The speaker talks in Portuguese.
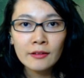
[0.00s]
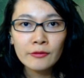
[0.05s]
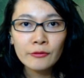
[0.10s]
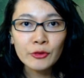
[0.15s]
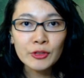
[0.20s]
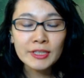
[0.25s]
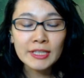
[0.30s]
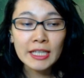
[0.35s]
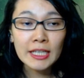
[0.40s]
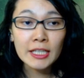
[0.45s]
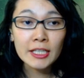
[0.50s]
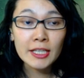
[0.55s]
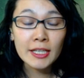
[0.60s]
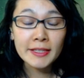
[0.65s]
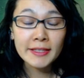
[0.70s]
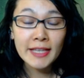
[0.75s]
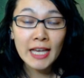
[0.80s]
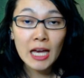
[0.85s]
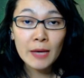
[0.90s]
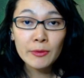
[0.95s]
Você que já
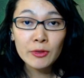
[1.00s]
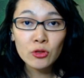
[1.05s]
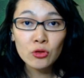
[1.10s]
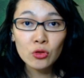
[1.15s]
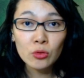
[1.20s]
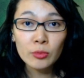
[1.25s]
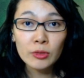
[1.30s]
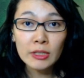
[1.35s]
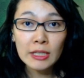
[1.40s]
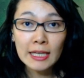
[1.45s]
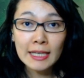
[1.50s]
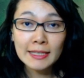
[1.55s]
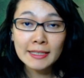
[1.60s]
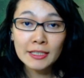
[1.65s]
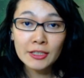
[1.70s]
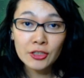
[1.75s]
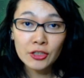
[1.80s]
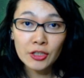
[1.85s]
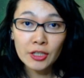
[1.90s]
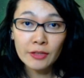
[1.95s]
sabe sobre
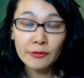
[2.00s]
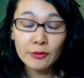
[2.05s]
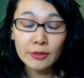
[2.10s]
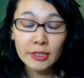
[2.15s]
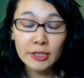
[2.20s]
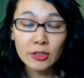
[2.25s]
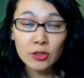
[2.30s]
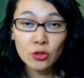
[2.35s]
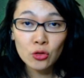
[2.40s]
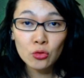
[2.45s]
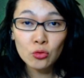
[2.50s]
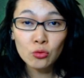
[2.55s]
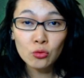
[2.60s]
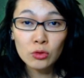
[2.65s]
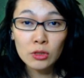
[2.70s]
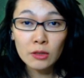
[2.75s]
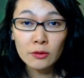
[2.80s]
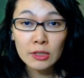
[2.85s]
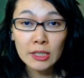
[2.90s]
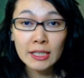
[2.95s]
ESG, você que
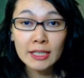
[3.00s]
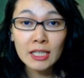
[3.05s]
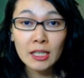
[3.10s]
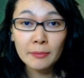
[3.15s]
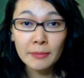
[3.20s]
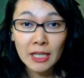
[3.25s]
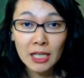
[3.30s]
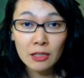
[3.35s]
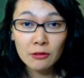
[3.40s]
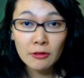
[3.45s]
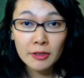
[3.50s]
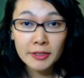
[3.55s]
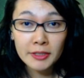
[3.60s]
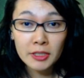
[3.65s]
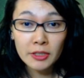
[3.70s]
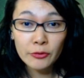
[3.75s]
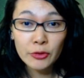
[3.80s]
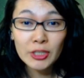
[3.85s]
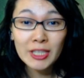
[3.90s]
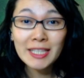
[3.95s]
estuda, você que trabalha com ESG,
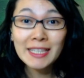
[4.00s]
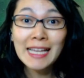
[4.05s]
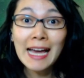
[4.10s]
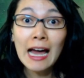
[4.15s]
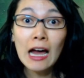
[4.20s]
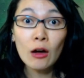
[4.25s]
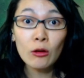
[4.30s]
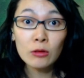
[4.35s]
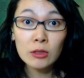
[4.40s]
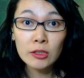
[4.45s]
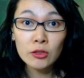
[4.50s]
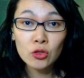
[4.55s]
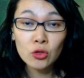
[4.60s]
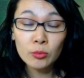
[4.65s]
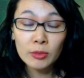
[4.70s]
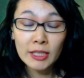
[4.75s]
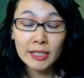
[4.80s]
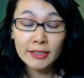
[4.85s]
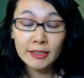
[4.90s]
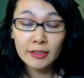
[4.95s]
você que dá aula
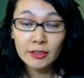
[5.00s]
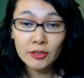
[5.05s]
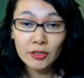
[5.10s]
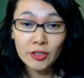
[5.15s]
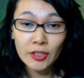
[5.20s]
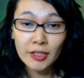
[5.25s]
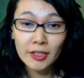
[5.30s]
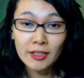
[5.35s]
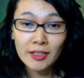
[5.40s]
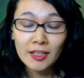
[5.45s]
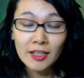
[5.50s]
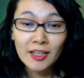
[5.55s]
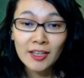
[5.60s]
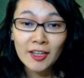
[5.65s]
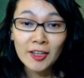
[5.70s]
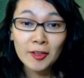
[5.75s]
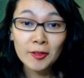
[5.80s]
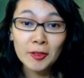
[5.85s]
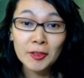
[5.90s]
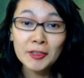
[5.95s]
sobre ESG,
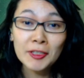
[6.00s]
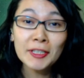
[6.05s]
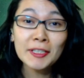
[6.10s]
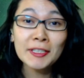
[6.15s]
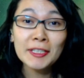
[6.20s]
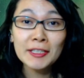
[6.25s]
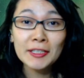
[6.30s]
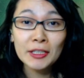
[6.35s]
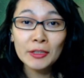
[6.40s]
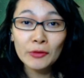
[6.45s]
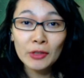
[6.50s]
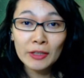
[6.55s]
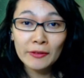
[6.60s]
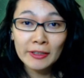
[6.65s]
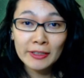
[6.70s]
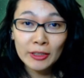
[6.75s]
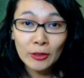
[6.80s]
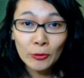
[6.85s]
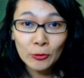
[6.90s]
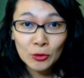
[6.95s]
eu tenho certeza que eu vou
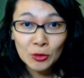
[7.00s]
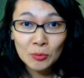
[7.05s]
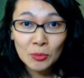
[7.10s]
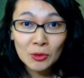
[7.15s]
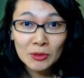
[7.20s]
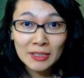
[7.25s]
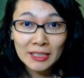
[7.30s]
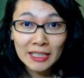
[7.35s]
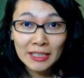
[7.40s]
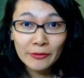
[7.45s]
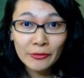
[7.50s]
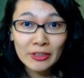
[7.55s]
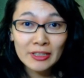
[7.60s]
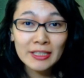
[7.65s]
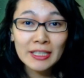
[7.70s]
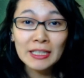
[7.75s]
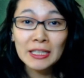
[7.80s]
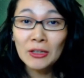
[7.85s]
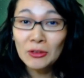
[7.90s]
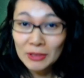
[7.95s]
levantar alguns pontos aqui que você
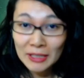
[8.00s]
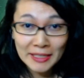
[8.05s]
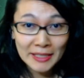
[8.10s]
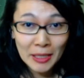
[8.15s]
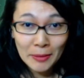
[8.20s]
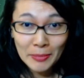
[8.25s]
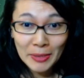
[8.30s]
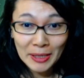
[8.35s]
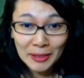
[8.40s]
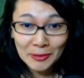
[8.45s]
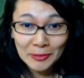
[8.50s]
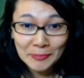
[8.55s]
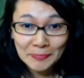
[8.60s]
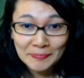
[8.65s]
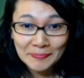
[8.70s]
não está sabendo.